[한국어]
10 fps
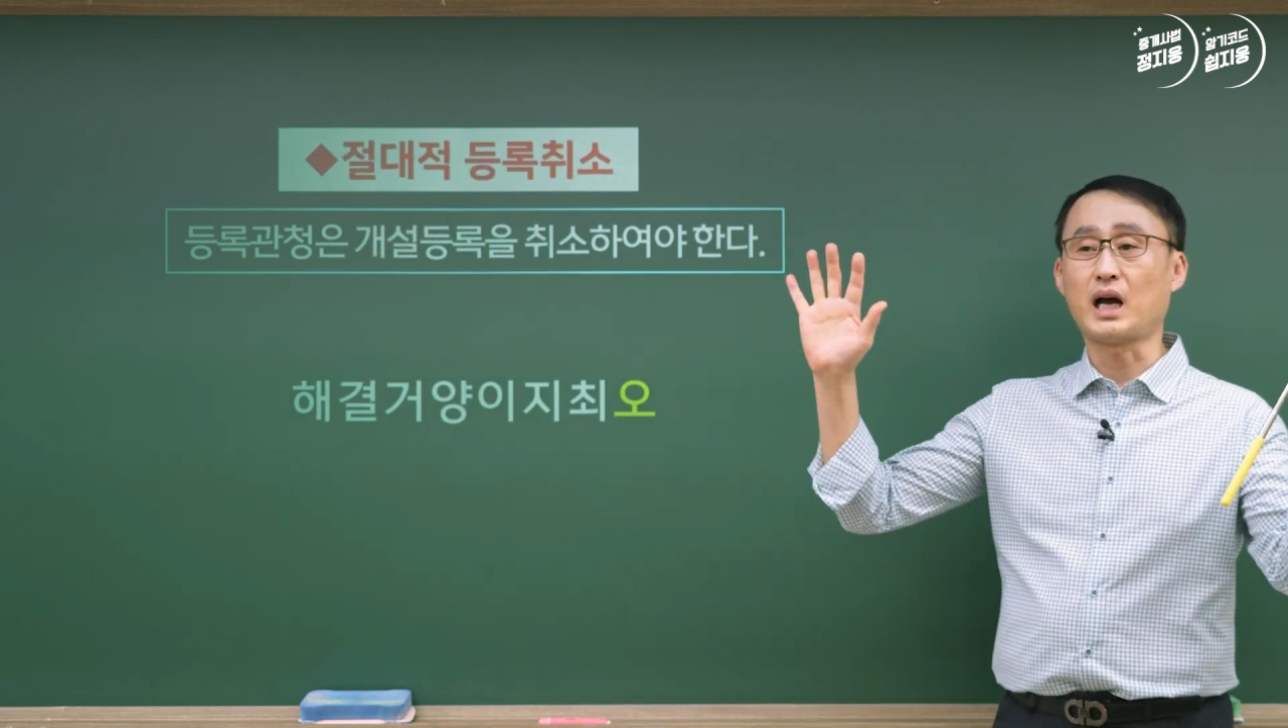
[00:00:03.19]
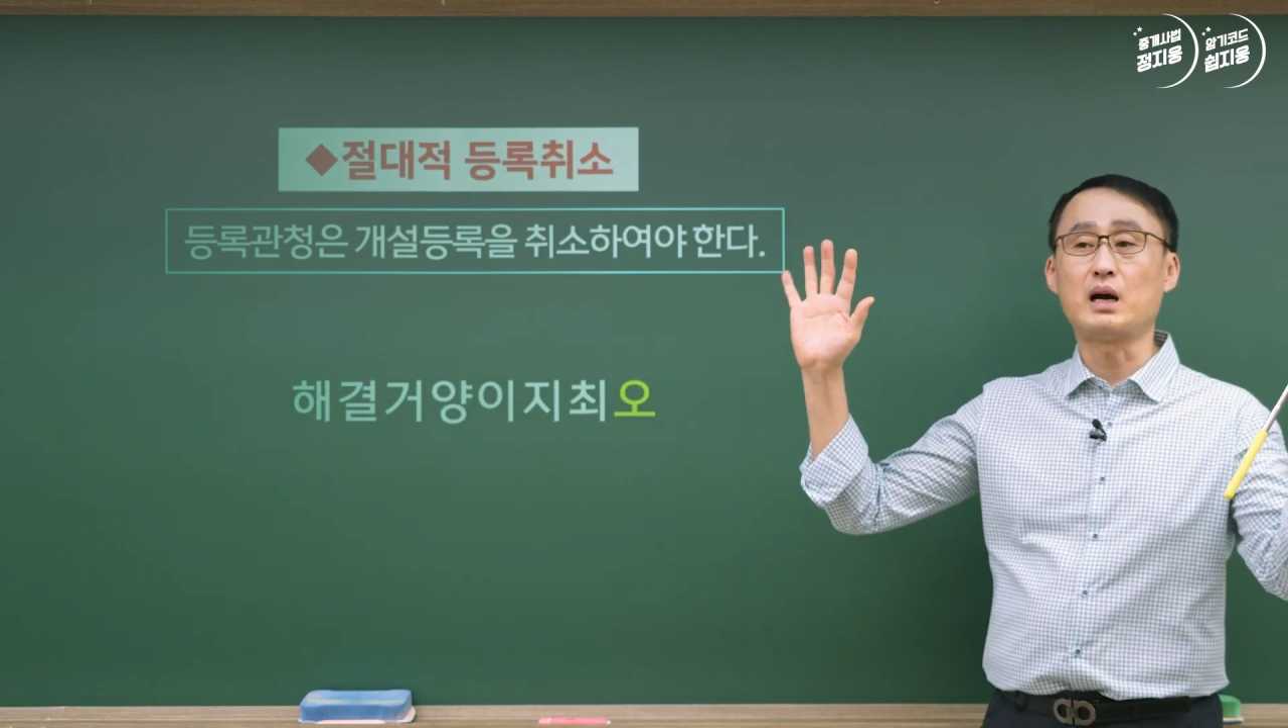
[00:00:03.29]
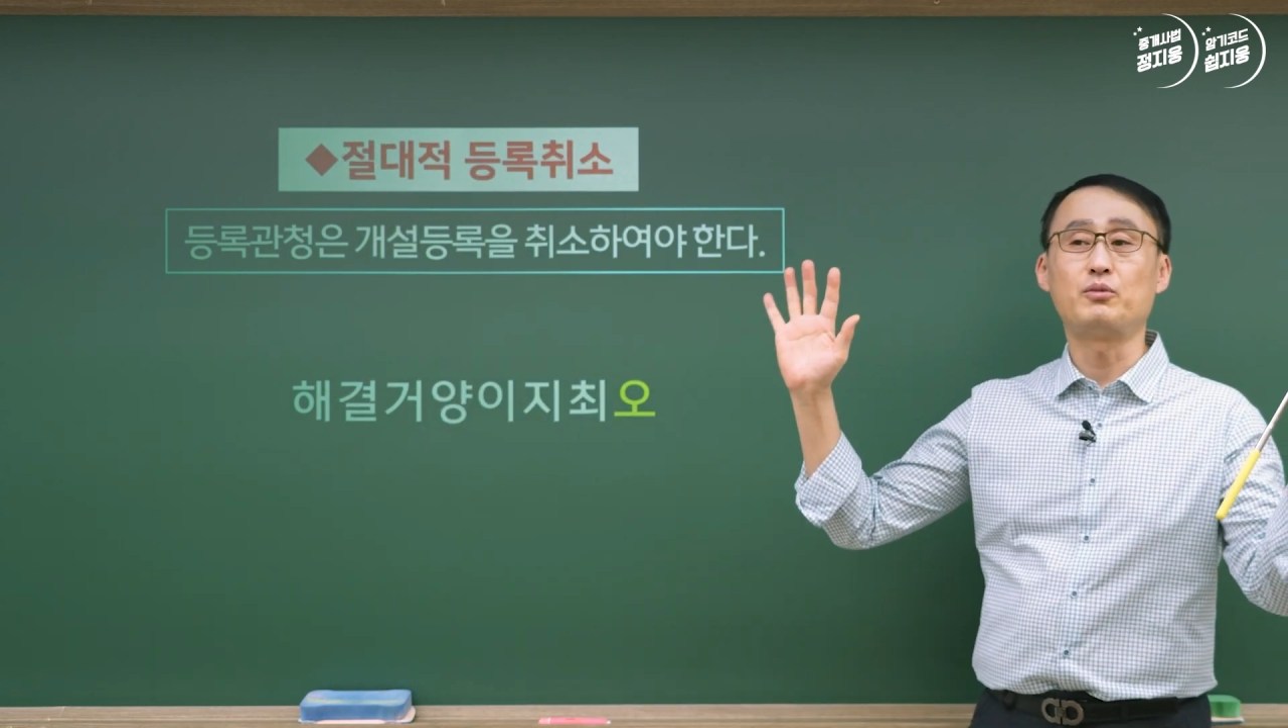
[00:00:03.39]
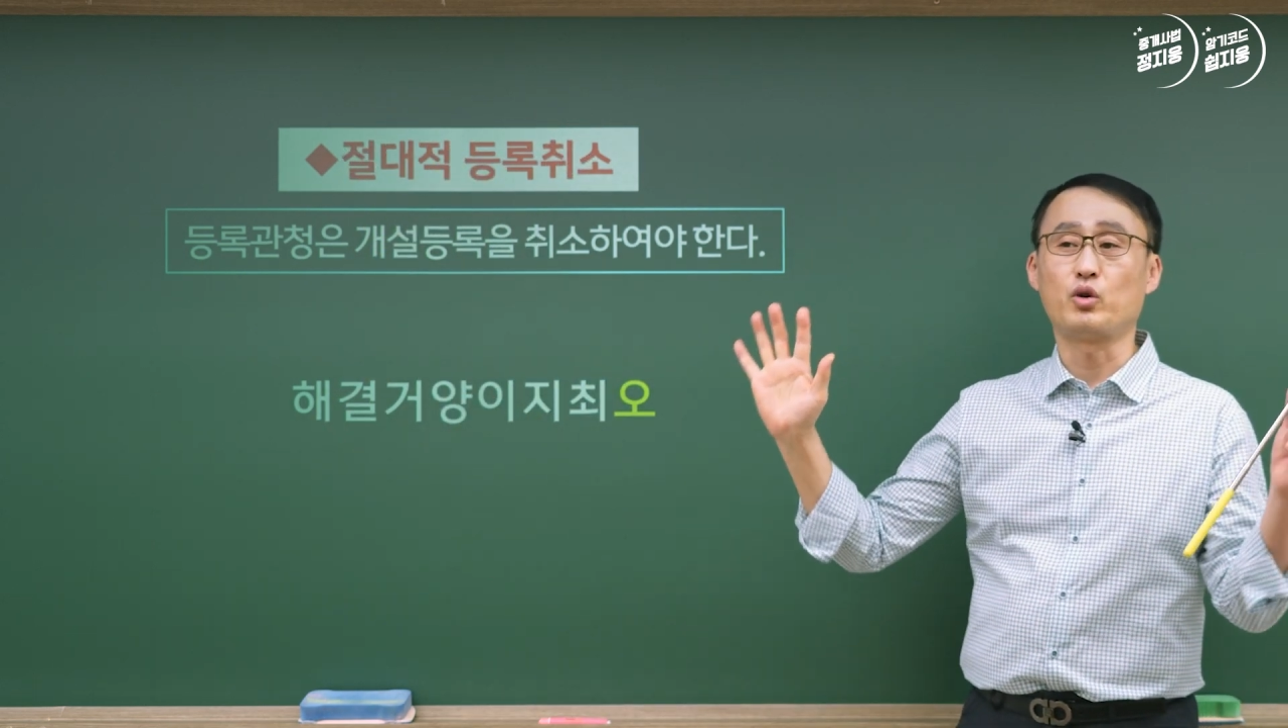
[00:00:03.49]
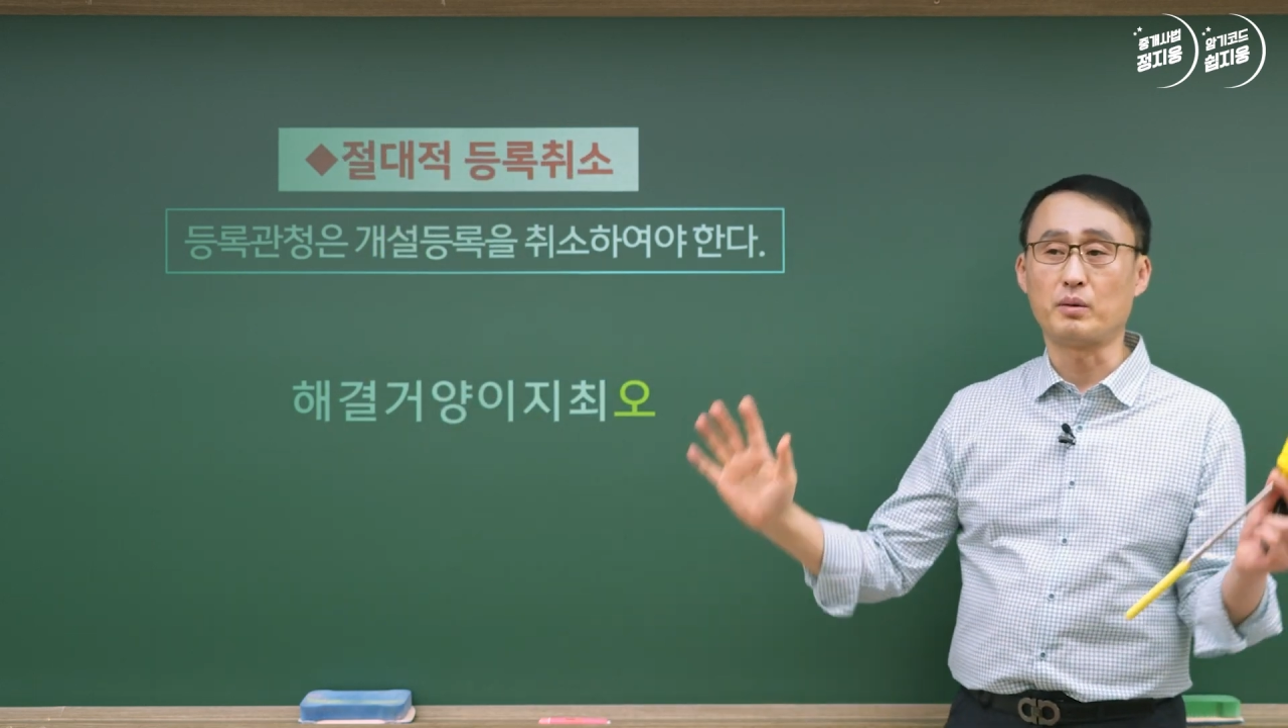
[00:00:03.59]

다음을